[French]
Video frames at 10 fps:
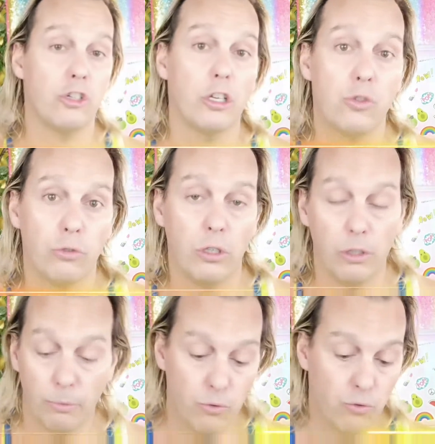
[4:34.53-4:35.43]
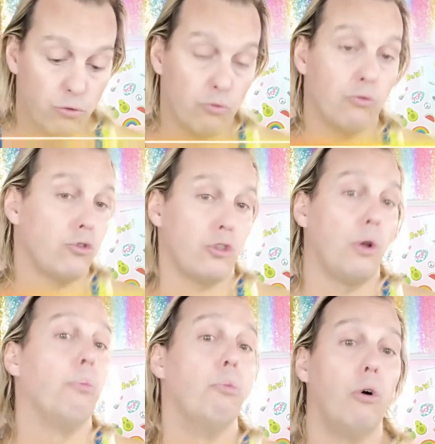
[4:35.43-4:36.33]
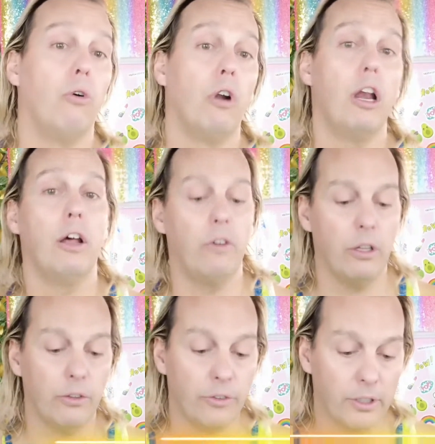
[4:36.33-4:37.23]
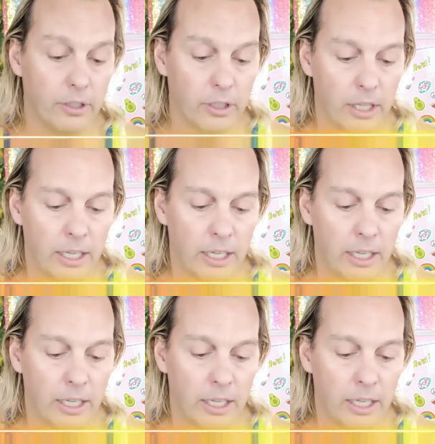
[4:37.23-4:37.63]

chez Action d'ailleurs, parce que je trouve que ça sent bon la lavande.